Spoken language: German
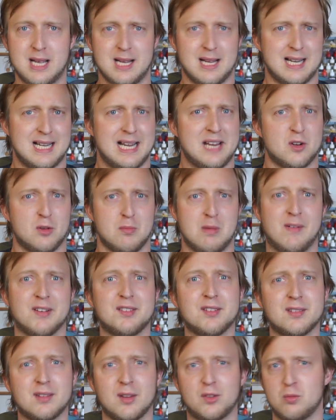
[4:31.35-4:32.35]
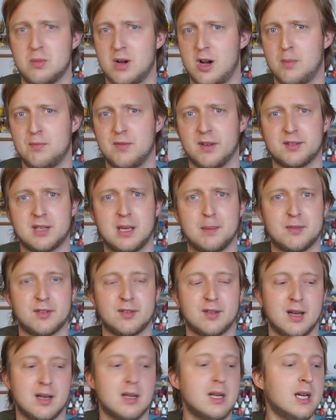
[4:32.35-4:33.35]
Erklär doch mal, was ist das überhaupt, was
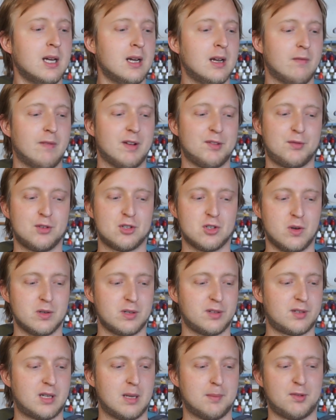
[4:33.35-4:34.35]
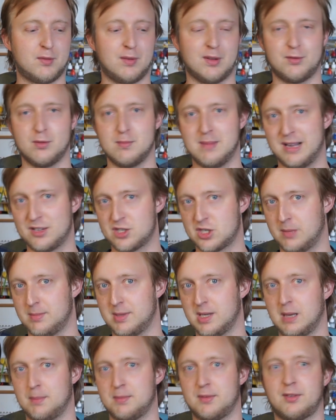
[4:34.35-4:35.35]
gibt's da, was für Genres gibt's, was für
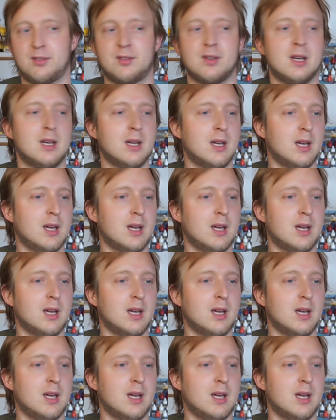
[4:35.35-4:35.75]
Maßstäbe gibt's,